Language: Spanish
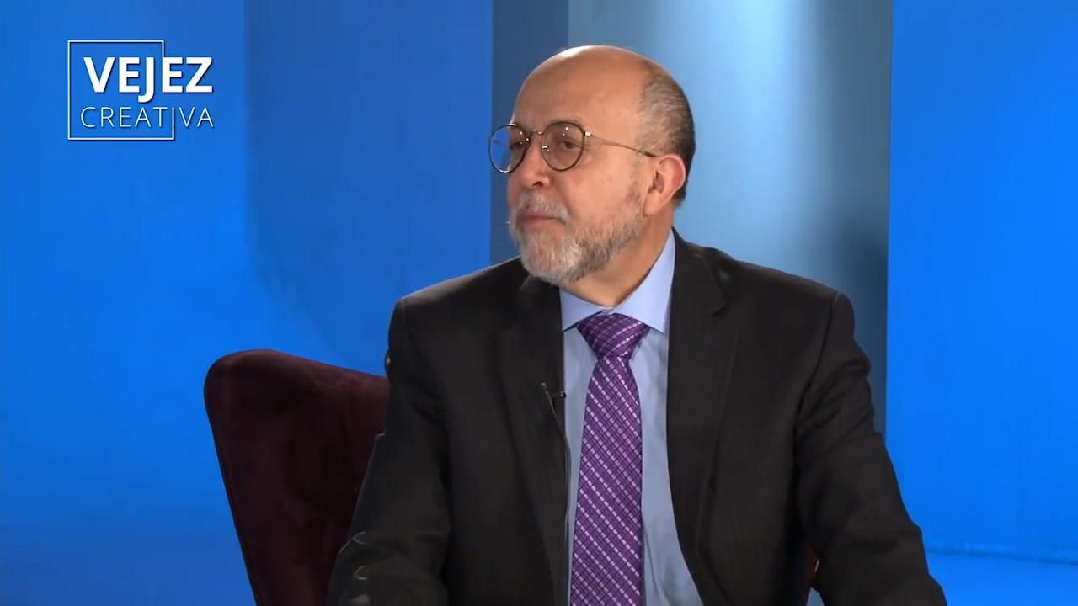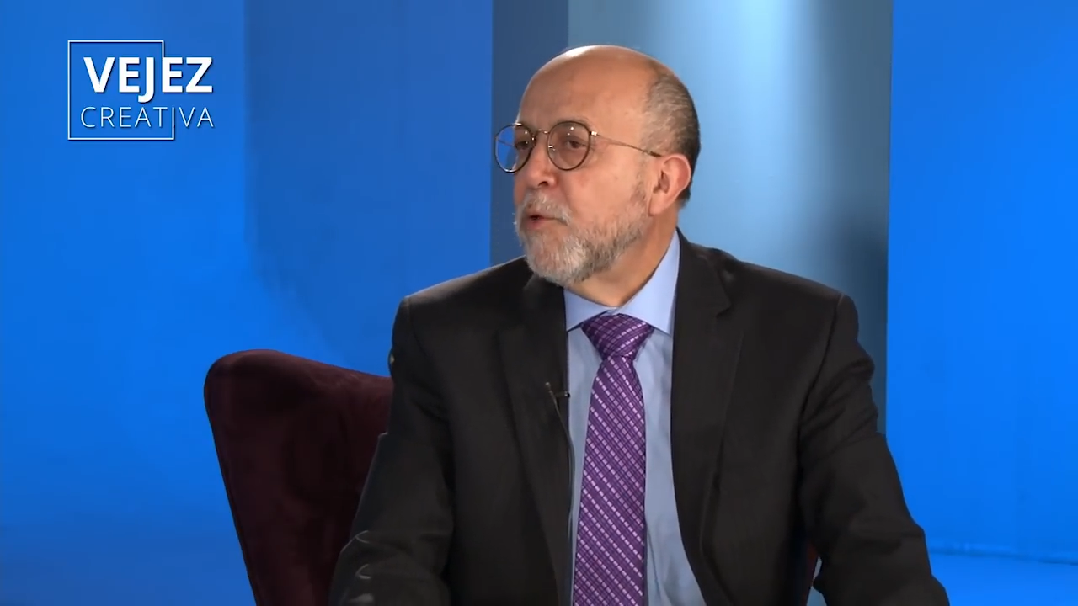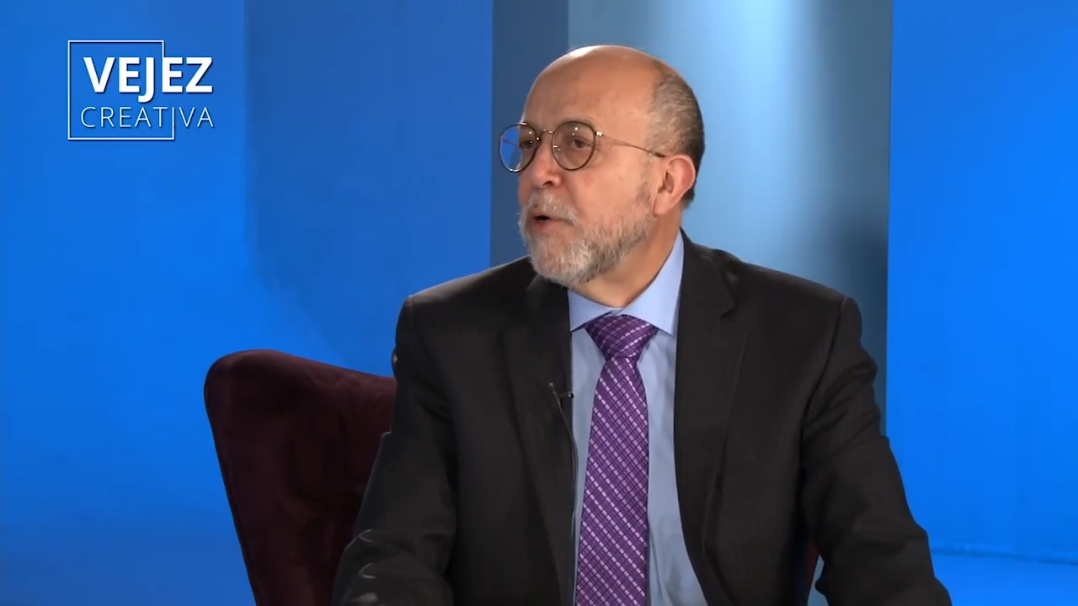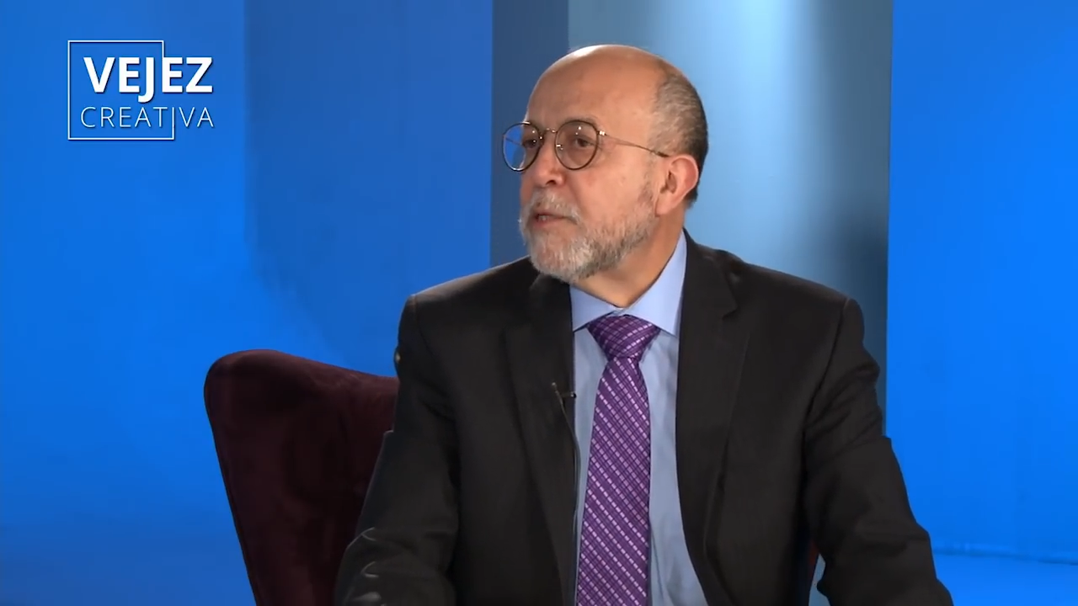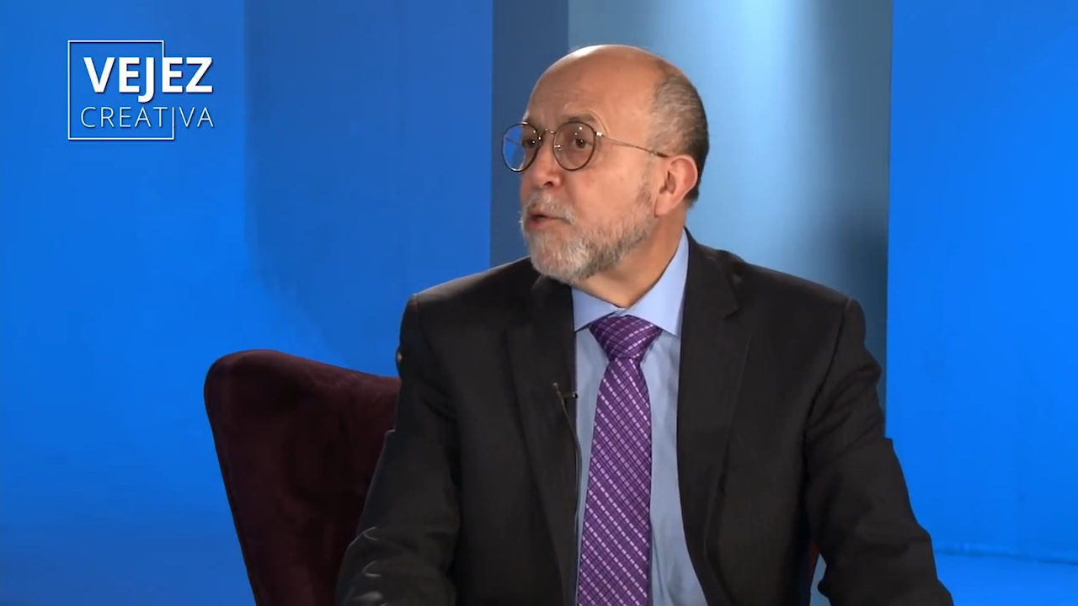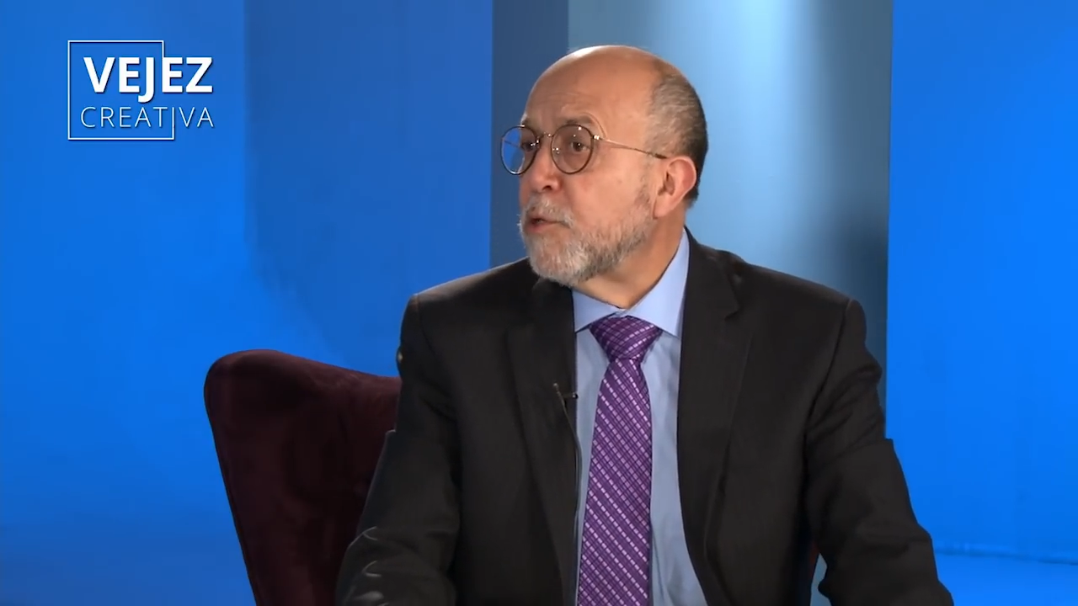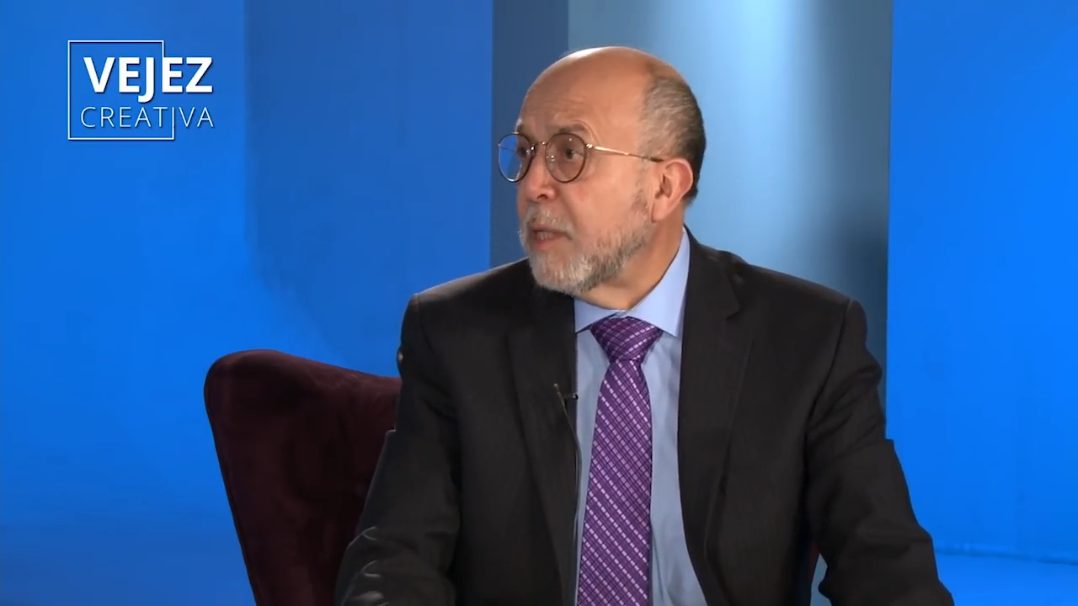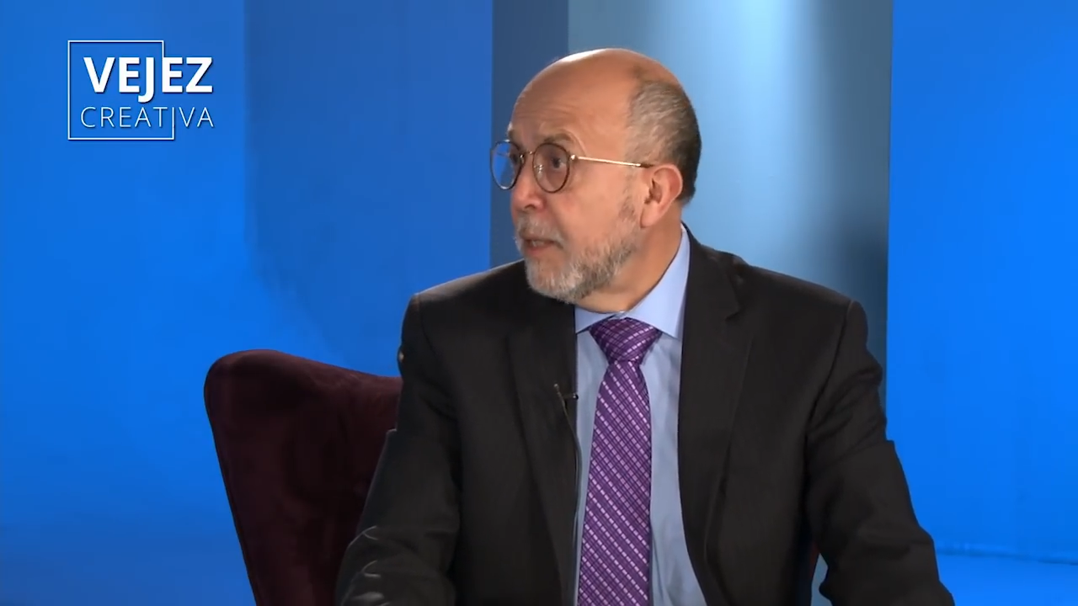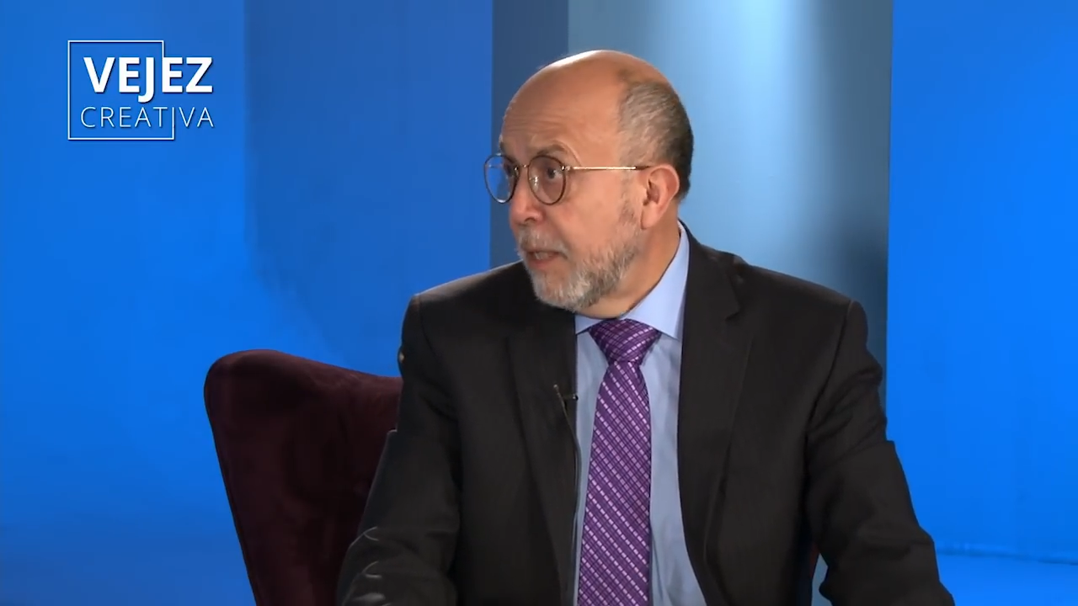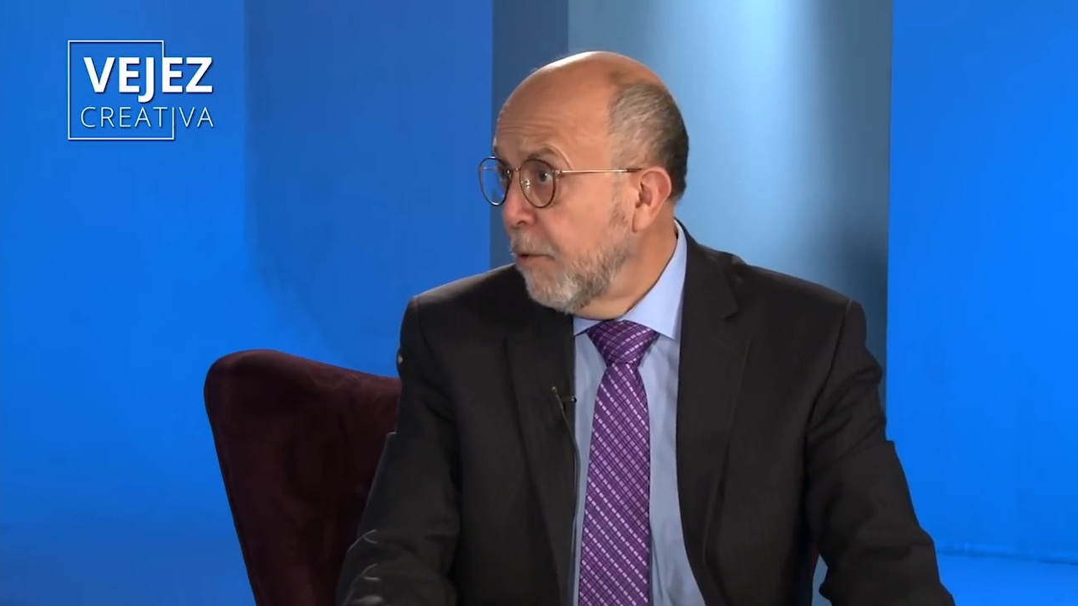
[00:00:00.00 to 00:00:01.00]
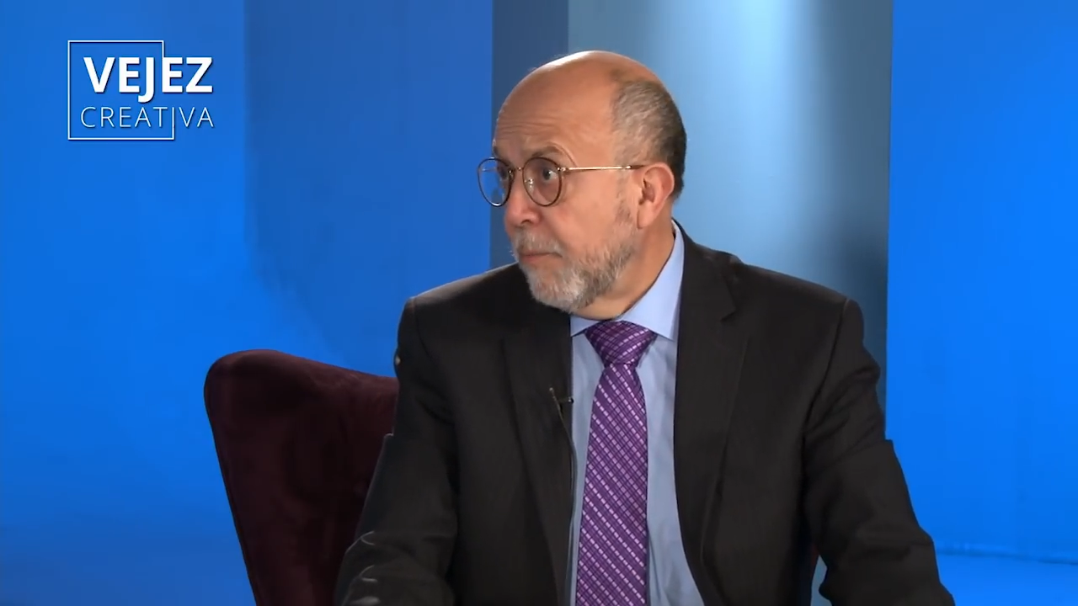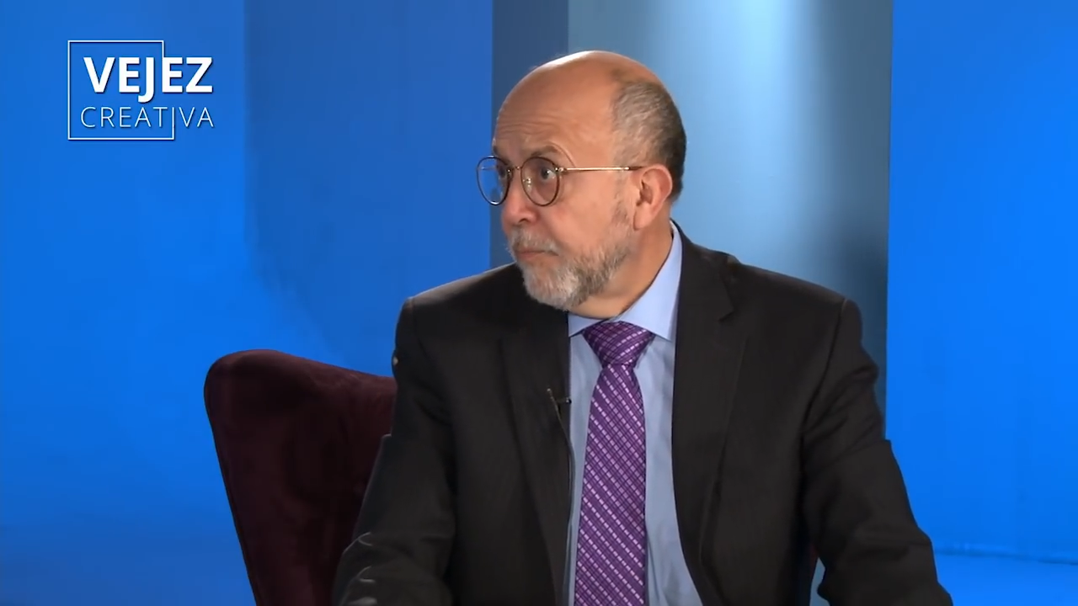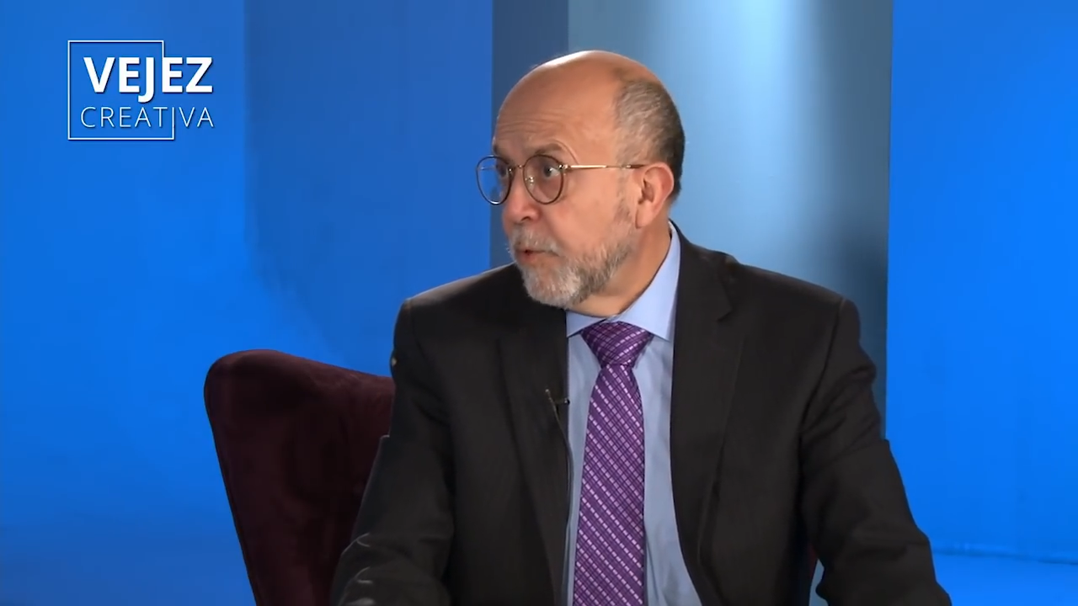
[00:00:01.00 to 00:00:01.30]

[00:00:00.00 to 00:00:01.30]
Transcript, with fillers: Yo he sostenido,